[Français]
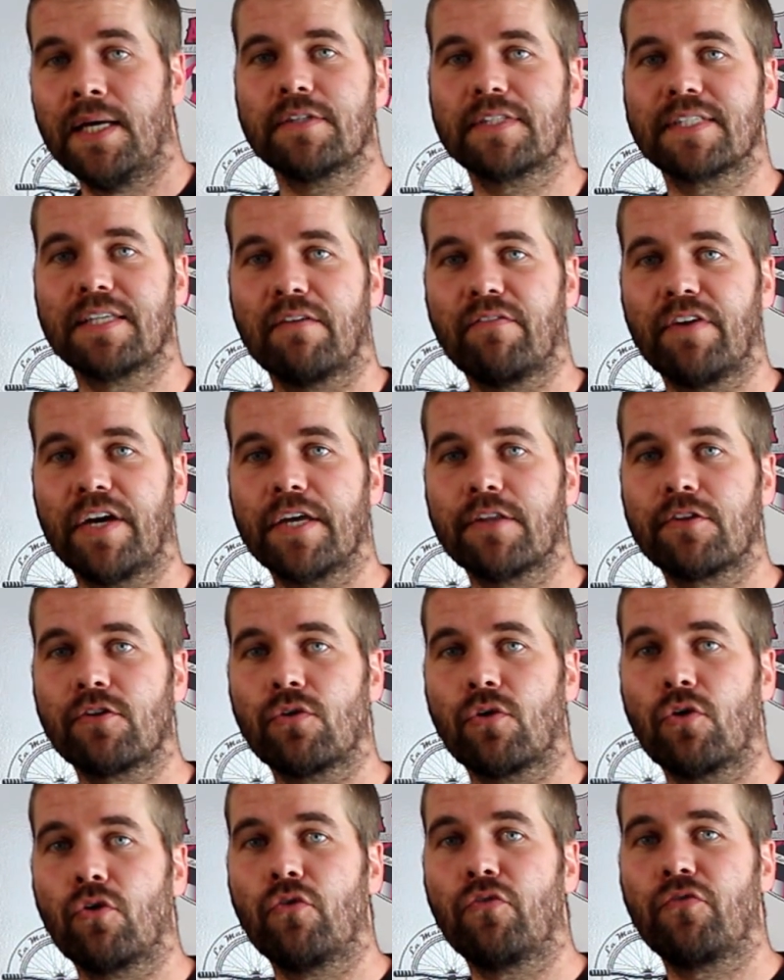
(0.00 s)
ça va
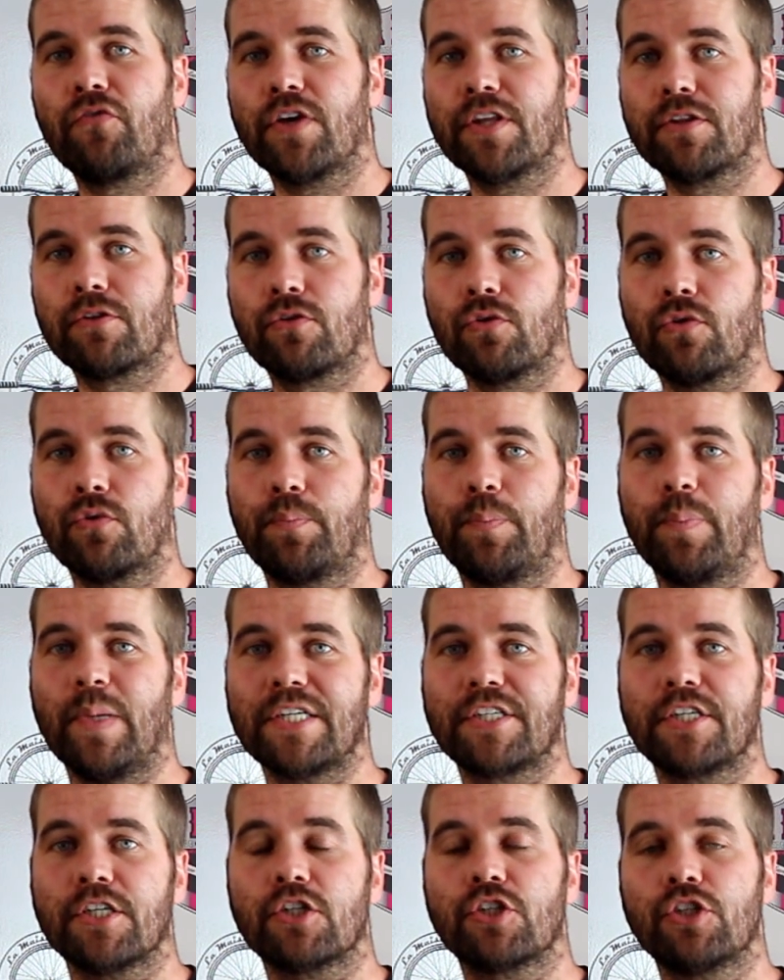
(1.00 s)
être le fait de ne
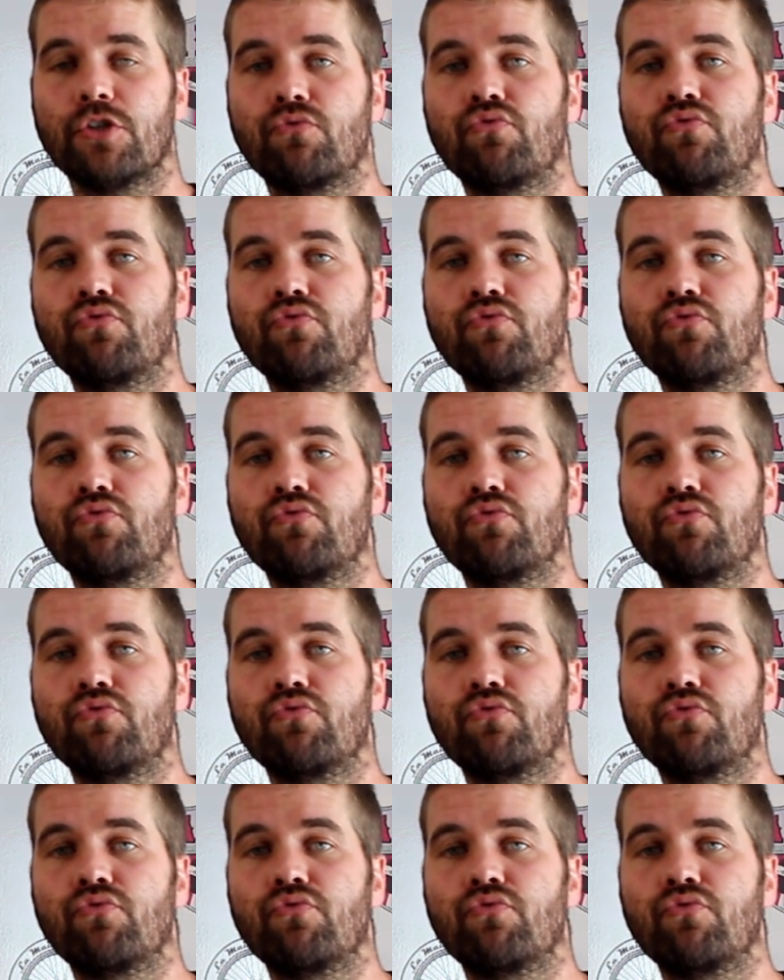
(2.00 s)
pas chercher